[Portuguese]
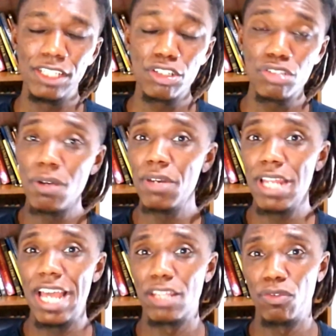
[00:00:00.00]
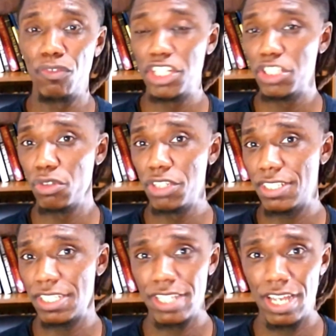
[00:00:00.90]
Então, se uma mulher no feed de
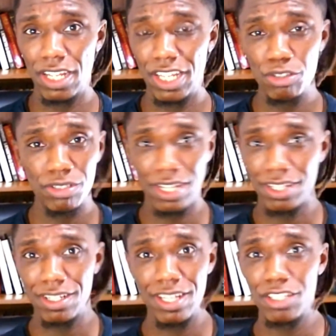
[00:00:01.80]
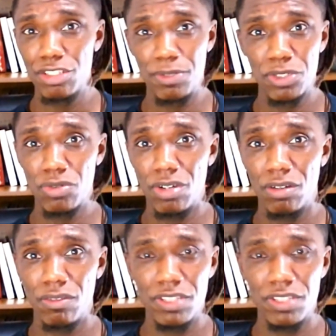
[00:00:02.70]
notícias dela, e o Instagram é isso, pessoal.